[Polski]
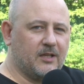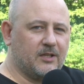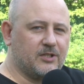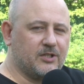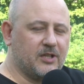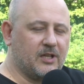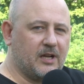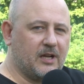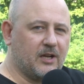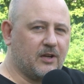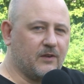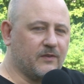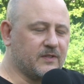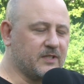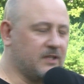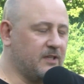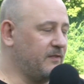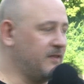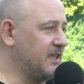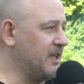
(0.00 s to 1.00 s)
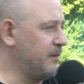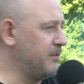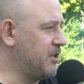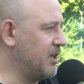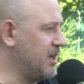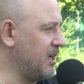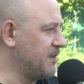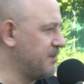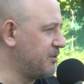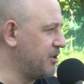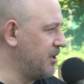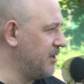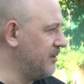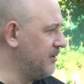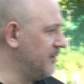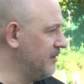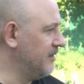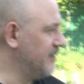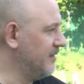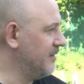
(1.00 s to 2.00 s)
Sierakowski. Witam Cię Kacprze.
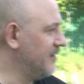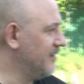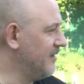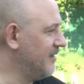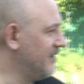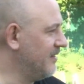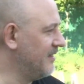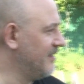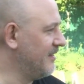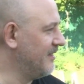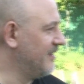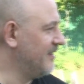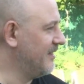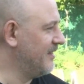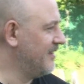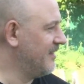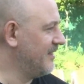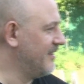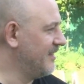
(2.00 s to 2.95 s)
Dzień dobry, witam